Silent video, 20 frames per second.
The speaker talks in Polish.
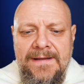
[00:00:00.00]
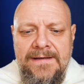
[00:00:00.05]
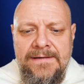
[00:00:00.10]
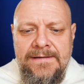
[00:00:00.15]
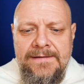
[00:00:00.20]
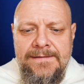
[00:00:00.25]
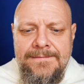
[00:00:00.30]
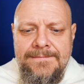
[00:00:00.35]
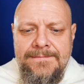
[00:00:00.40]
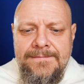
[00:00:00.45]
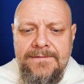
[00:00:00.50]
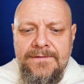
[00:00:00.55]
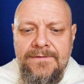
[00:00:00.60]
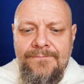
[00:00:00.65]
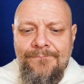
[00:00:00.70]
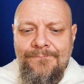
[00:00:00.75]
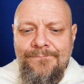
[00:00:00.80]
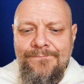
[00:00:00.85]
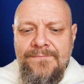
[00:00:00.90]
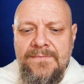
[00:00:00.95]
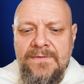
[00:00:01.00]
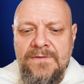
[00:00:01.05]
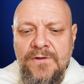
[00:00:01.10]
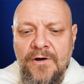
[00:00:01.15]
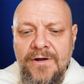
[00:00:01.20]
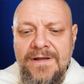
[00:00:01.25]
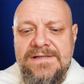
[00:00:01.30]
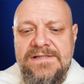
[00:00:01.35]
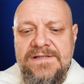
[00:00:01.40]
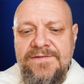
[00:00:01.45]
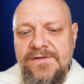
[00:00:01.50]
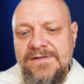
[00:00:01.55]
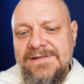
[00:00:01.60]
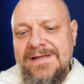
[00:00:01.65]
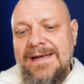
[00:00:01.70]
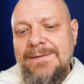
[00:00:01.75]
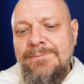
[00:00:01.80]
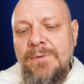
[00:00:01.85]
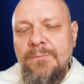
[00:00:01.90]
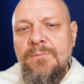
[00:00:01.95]
I to jest
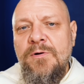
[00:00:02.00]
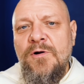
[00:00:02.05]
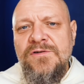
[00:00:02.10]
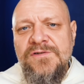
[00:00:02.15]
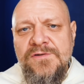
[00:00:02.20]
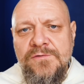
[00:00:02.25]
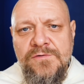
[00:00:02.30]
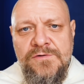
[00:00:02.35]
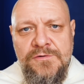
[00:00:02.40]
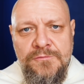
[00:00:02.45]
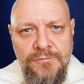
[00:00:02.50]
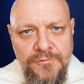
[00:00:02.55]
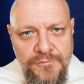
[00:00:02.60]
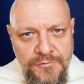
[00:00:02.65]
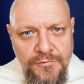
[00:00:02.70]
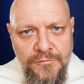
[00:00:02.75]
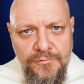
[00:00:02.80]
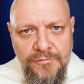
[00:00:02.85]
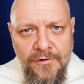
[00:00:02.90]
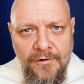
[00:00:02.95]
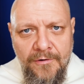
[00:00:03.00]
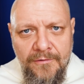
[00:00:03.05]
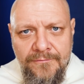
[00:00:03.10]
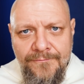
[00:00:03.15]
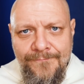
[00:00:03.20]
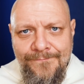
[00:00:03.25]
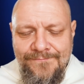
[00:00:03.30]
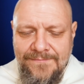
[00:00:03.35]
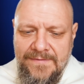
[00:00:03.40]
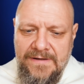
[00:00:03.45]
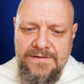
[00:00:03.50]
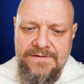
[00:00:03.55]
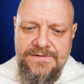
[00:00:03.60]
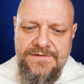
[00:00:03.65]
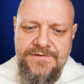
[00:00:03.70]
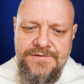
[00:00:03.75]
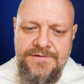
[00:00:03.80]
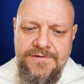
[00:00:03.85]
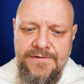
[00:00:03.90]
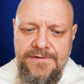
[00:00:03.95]
związane po prostu z kulturą,
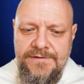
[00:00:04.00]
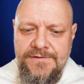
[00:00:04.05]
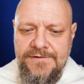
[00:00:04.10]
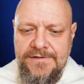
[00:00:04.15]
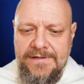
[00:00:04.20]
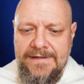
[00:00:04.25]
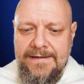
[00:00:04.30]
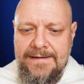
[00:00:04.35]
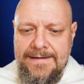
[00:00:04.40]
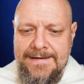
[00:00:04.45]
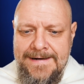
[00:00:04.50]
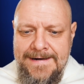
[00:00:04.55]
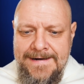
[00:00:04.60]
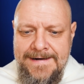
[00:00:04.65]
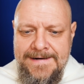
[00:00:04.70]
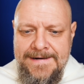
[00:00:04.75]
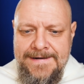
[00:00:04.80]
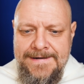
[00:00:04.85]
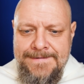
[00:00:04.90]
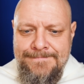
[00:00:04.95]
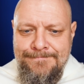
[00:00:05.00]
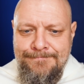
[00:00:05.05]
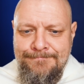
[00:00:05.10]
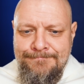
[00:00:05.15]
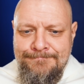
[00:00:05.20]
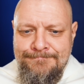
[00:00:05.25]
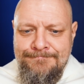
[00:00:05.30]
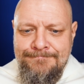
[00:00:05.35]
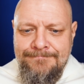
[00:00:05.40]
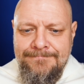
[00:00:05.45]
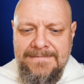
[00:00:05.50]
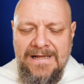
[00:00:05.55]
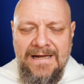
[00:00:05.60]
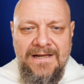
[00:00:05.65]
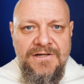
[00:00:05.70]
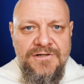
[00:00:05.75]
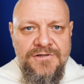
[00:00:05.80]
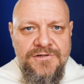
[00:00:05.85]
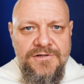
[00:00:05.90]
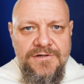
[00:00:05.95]
czyli że mm,
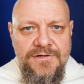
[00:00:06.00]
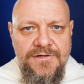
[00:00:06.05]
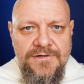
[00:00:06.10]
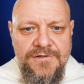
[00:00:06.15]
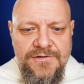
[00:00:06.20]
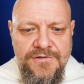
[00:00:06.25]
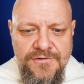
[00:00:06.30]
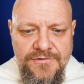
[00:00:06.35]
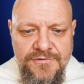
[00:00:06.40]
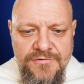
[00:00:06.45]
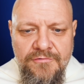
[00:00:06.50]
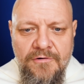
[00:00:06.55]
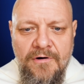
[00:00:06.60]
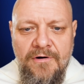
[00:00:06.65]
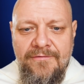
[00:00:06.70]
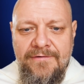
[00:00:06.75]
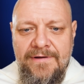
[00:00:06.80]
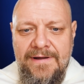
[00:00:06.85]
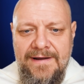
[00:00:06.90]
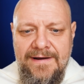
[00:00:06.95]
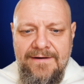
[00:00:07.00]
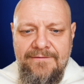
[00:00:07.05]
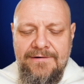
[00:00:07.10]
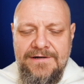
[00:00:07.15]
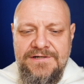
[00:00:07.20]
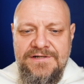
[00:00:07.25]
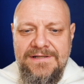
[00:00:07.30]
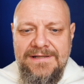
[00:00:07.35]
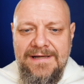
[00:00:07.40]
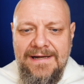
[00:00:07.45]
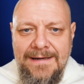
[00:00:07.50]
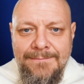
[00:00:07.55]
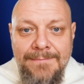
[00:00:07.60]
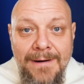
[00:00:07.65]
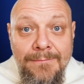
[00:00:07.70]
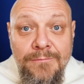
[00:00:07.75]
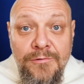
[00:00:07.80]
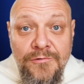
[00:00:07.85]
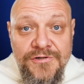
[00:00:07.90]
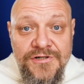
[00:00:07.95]
taki człowiek, właśnie taka
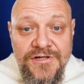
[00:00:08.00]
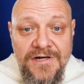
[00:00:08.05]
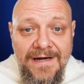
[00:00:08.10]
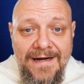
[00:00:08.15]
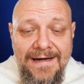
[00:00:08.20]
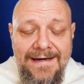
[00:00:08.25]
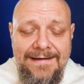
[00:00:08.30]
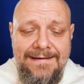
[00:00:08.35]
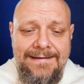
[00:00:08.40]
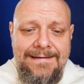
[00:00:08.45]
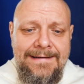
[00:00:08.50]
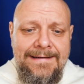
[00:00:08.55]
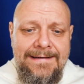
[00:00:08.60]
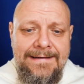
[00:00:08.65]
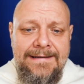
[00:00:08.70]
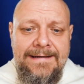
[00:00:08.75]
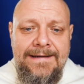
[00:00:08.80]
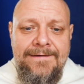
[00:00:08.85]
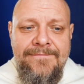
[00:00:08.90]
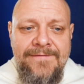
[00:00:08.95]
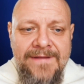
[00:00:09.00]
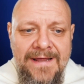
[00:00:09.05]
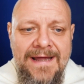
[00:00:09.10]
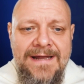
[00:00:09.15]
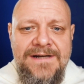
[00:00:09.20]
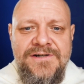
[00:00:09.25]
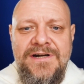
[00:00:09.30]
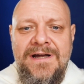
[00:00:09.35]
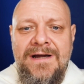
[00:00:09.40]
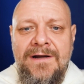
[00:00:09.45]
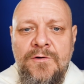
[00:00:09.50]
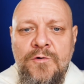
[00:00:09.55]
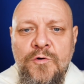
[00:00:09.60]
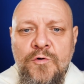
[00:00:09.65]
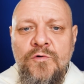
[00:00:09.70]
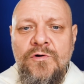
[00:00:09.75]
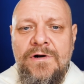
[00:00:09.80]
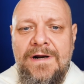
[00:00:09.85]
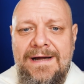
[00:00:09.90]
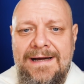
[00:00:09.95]
babuszka, wierza
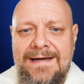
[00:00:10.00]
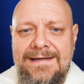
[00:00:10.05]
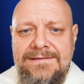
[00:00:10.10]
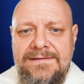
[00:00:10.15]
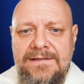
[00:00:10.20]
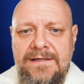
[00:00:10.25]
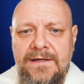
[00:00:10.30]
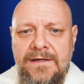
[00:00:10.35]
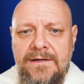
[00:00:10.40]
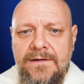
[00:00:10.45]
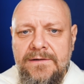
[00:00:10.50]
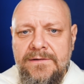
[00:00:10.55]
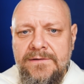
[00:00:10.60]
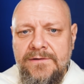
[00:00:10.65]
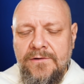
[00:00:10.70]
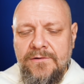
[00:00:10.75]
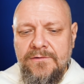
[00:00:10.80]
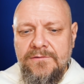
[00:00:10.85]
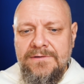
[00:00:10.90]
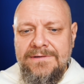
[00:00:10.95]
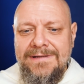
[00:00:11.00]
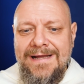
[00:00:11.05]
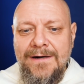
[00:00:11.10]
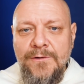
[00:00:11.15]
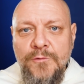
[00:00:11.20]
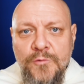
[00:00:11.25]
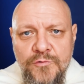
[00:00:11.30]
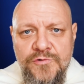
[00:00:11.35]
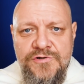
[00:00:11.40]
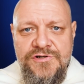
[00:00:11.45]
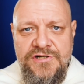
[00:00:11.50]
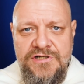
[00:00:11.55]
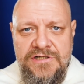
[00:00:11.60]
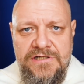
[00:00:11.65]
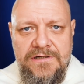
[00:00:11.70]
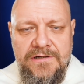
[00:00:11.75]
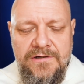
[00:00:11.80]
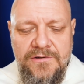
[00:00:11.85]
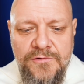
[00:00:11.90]
kurat, no, na ludzi,